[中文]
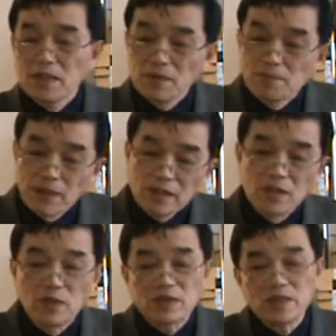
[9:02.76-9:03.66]
个本
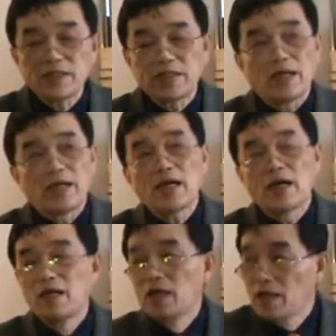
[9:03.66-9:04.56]
体论之前
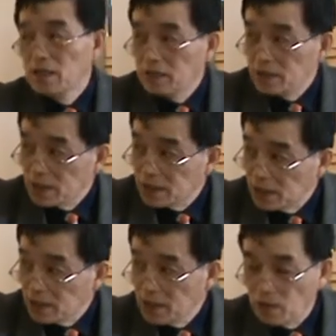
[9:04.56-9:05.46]
啊，这个
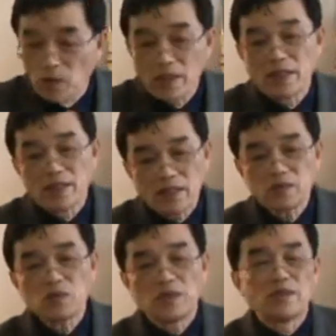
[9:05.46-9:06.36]
神性观念它
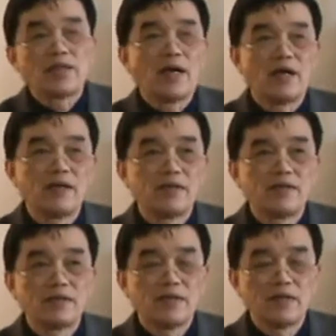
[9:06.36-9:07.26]
就存在，
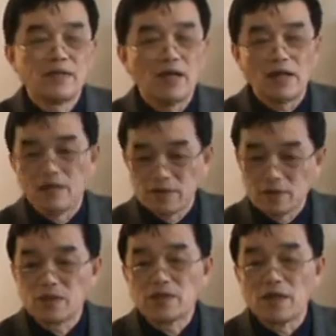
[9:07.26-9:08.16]
啊，就
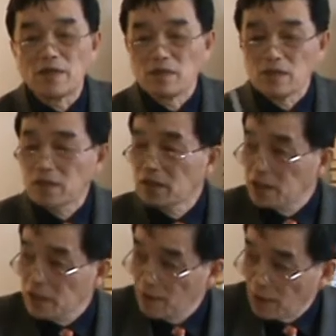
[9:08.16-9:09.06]
存在。那那个
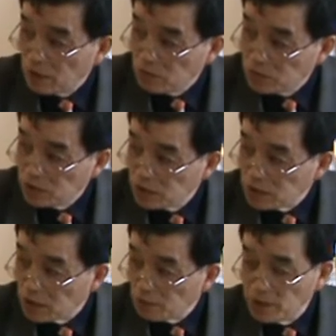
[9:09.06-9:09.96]
代表人物就是
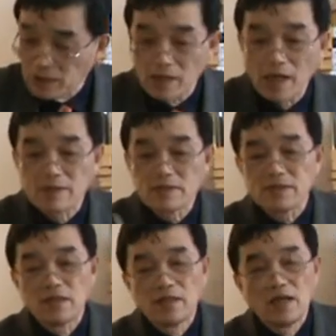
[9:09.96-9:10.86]
这个毕德格拉斯，
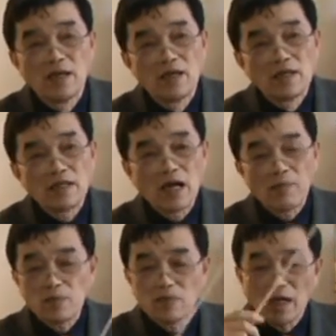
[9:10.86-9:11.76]

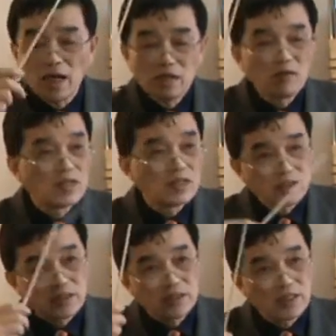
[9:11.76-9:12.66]
他他认为
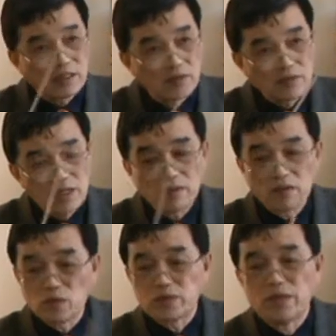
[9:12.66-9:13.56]
世界上
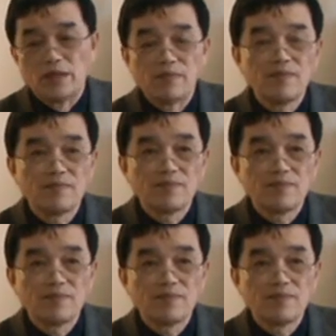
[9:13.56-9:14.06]
有神，